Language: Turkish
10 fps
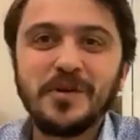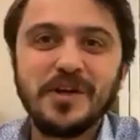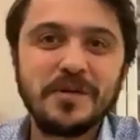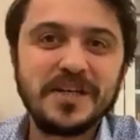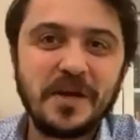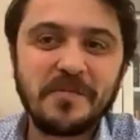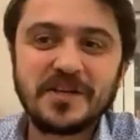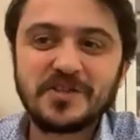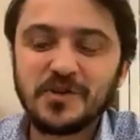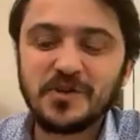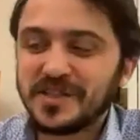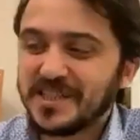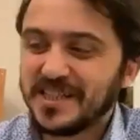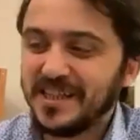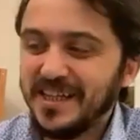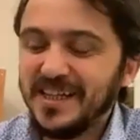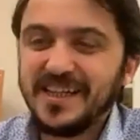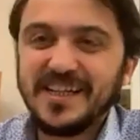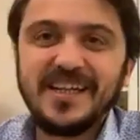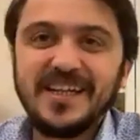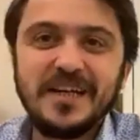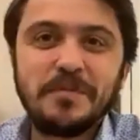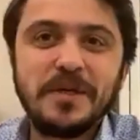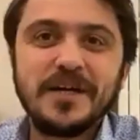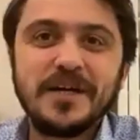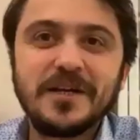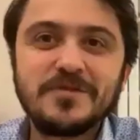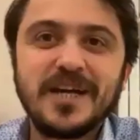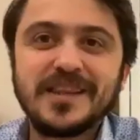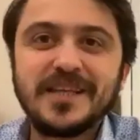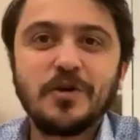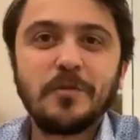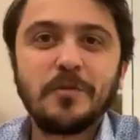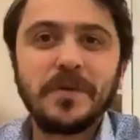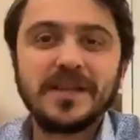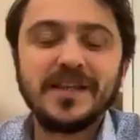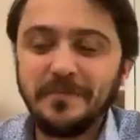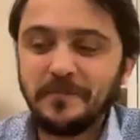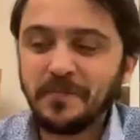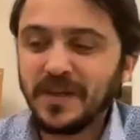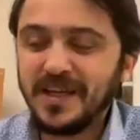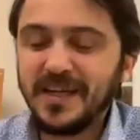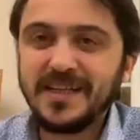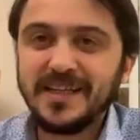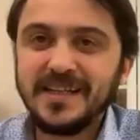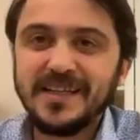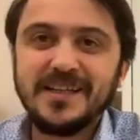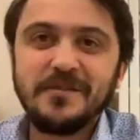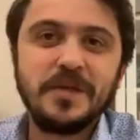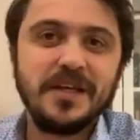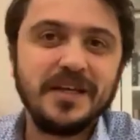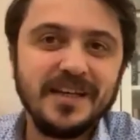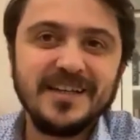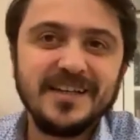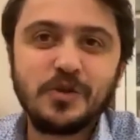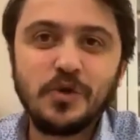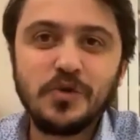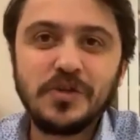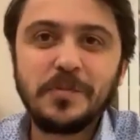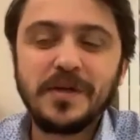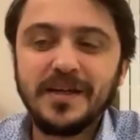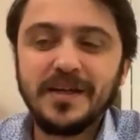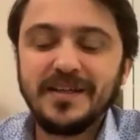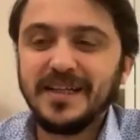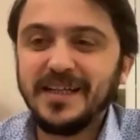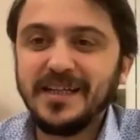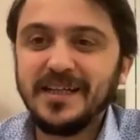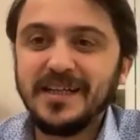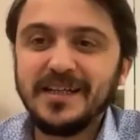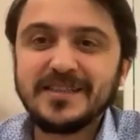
Böyle bir yemek sonrası bir yarım saatlik sohbetle e, bir gündemi, e,